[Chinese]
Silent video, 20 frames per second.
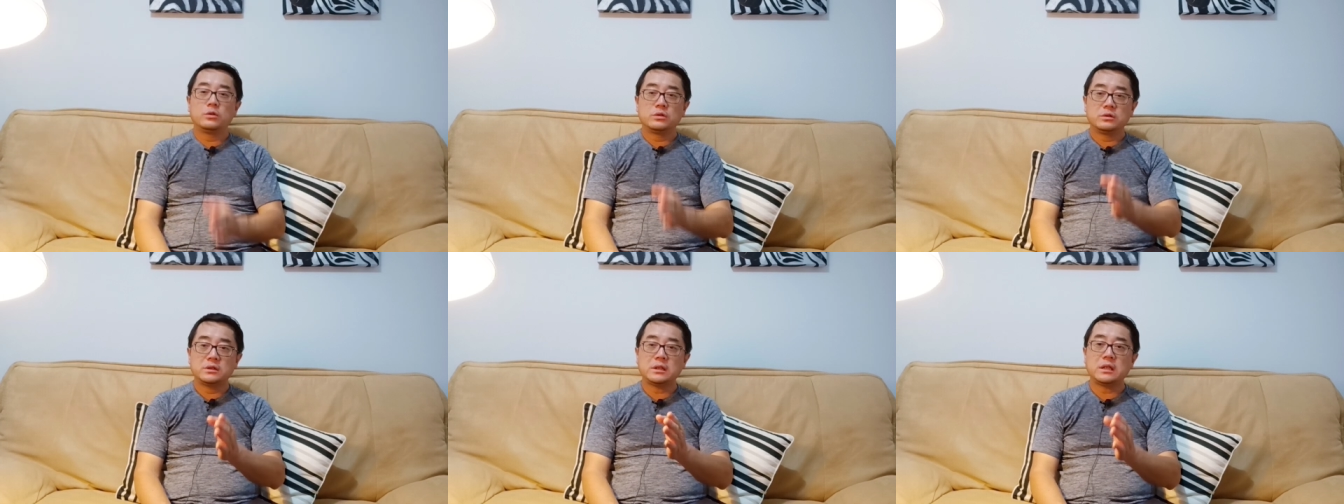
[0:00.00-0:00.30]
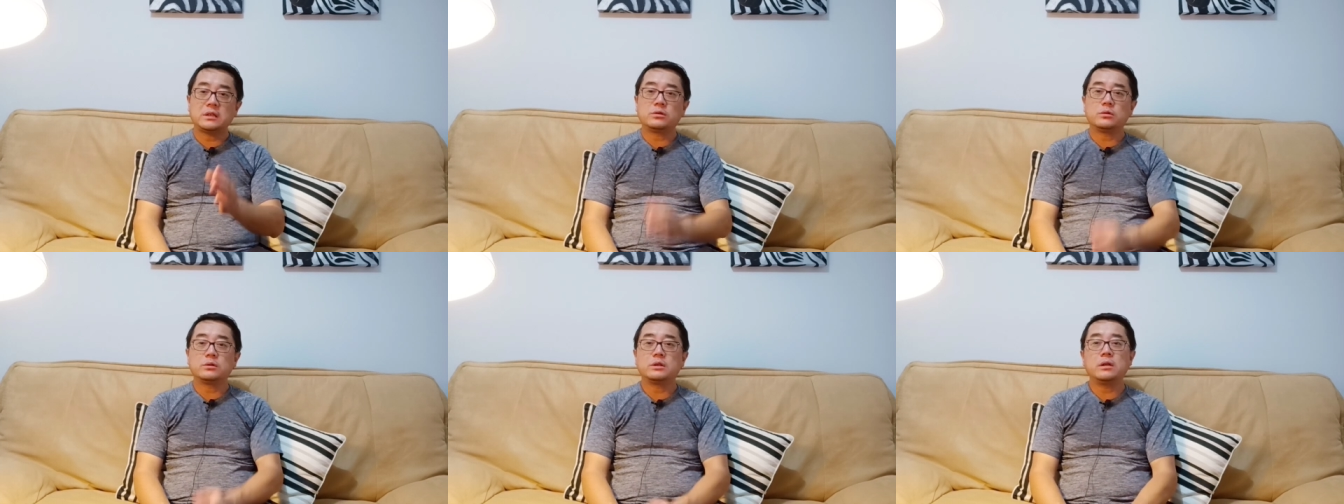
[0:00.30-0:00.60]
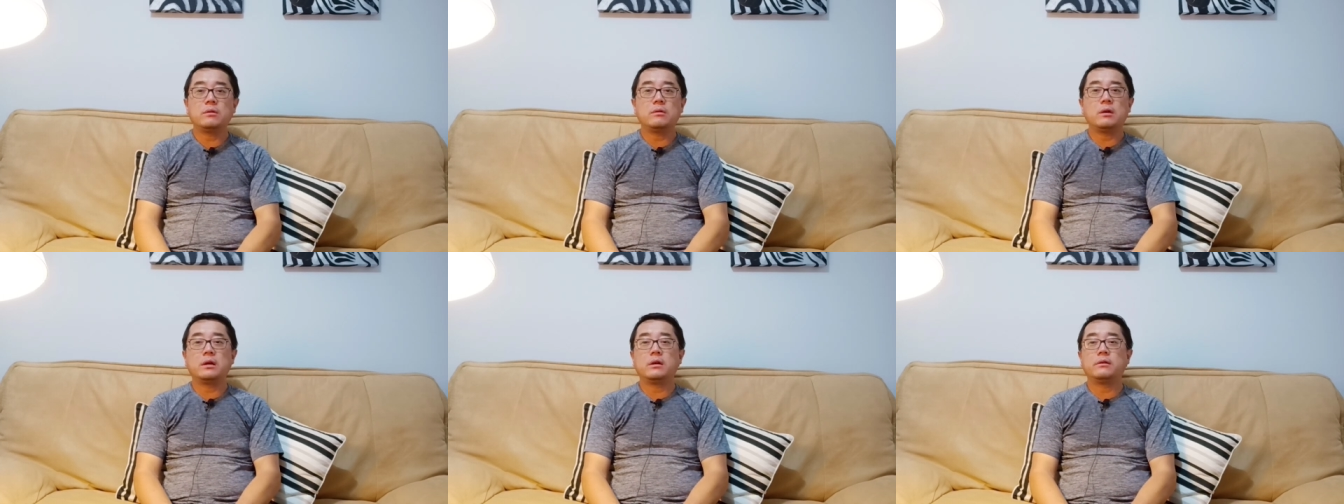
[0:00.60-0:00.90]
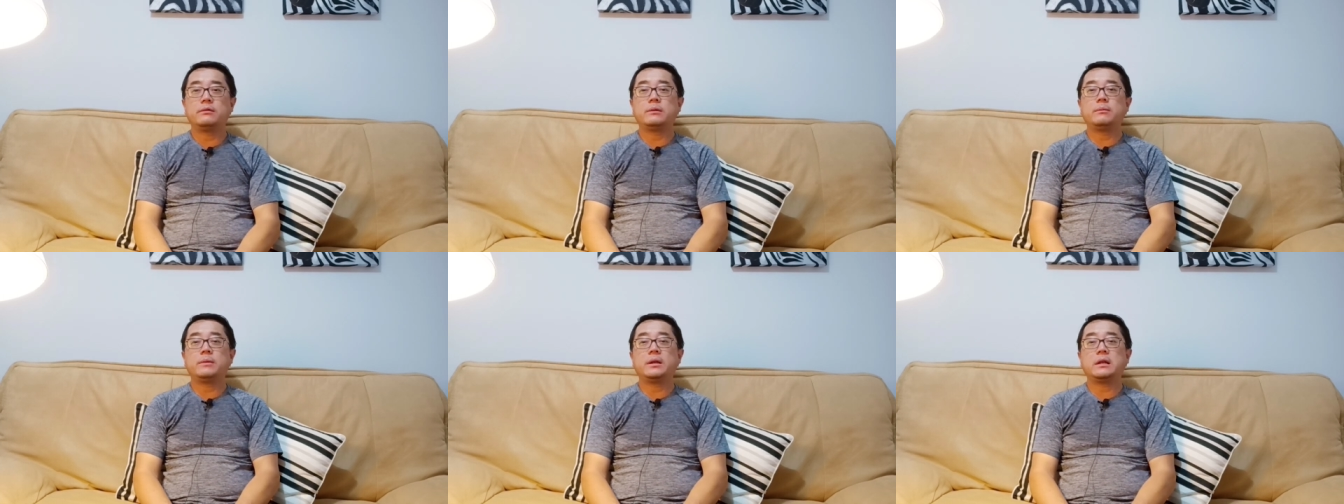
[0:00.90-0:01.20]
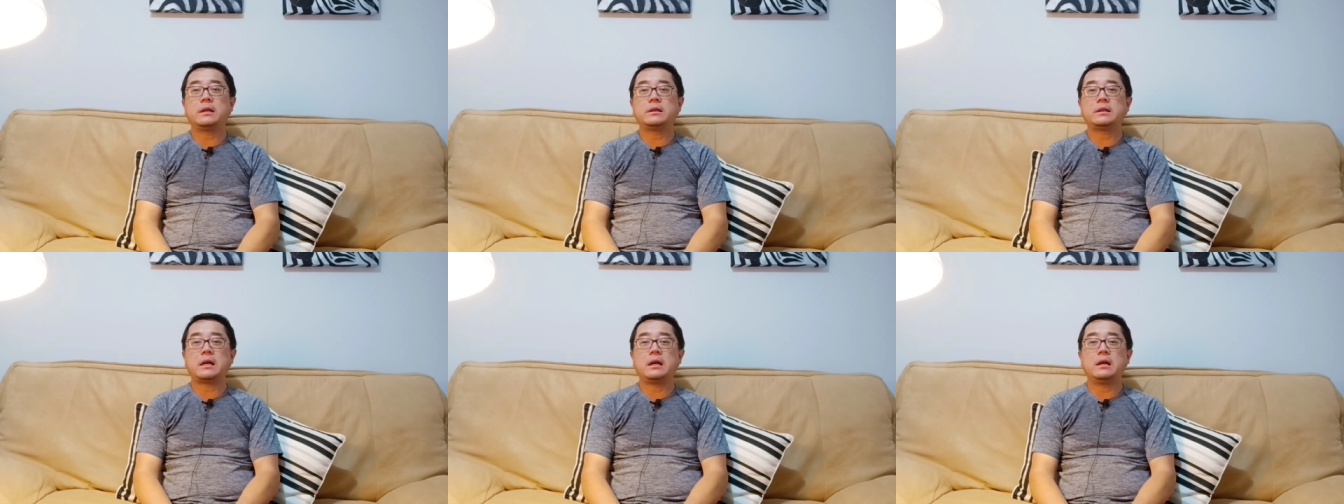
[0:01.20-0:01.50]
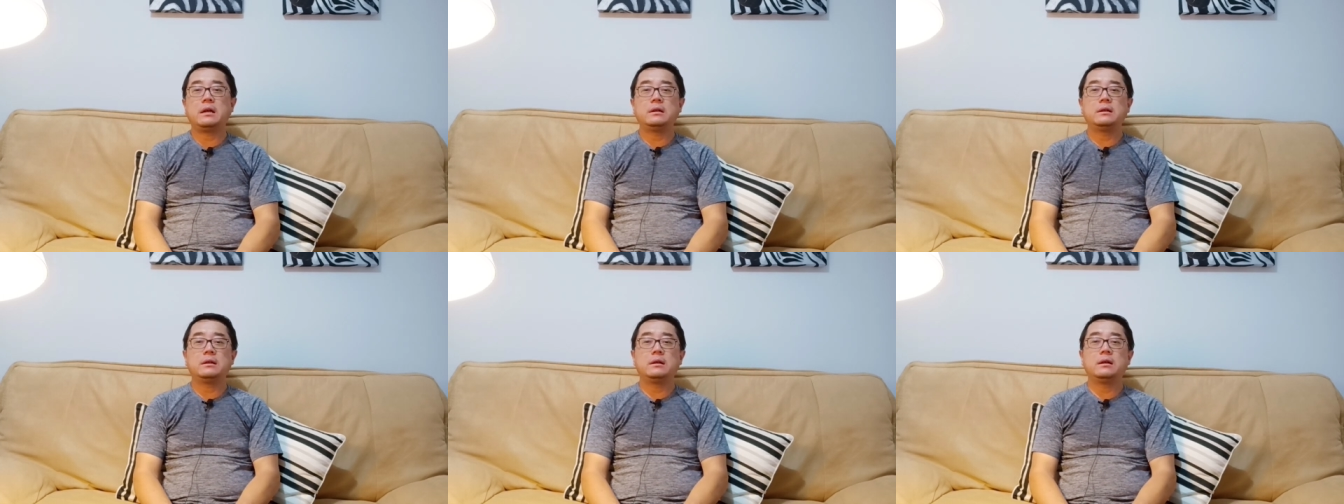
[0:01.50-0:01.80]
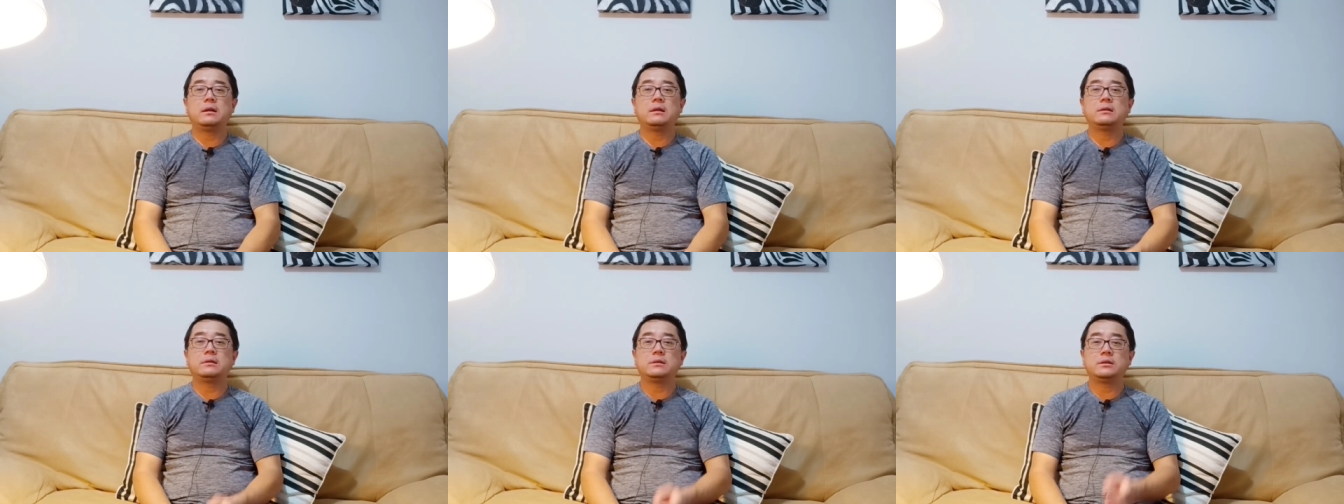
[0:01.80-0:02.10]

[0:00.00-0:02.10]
再从另外一个方面来谈，嗯，